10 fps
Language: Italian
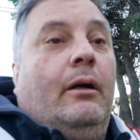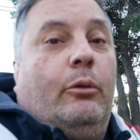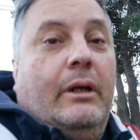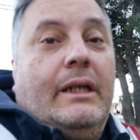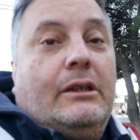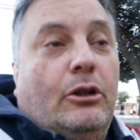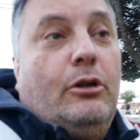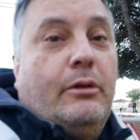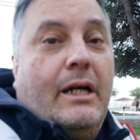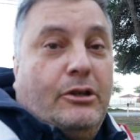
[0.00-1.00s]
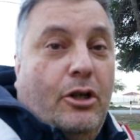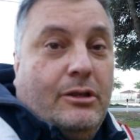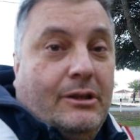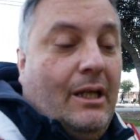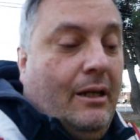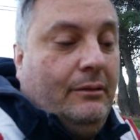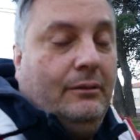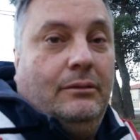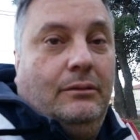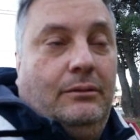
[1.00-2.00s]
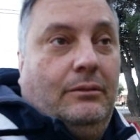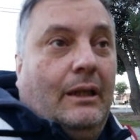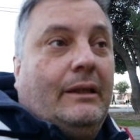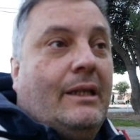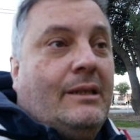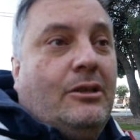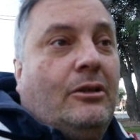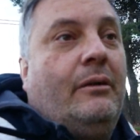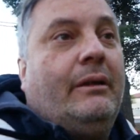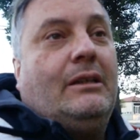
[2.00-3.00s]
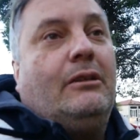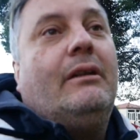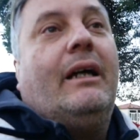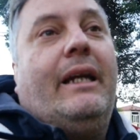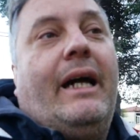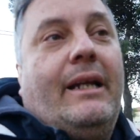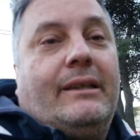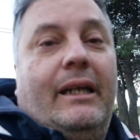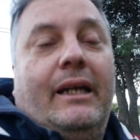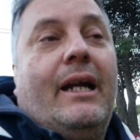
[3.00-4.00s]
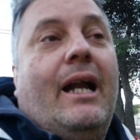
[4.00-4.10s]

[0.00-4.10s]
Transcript: quindi è solo una sosta attenzione perché se dovete caricare e scaricare